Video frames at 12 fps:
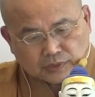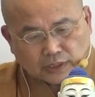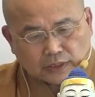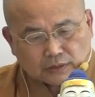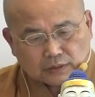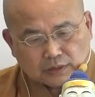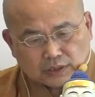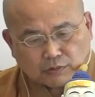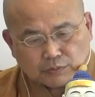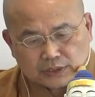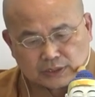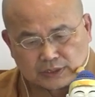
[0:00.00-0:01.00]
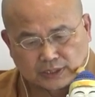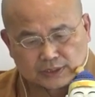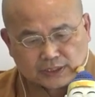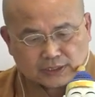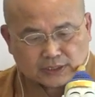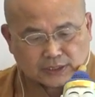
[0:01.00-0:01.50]
哎，这我们是
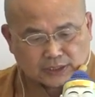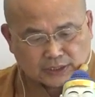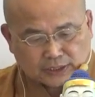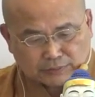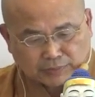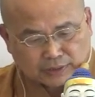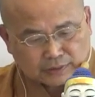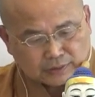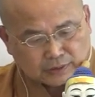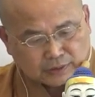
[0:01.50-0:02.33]
讲七十七经吗？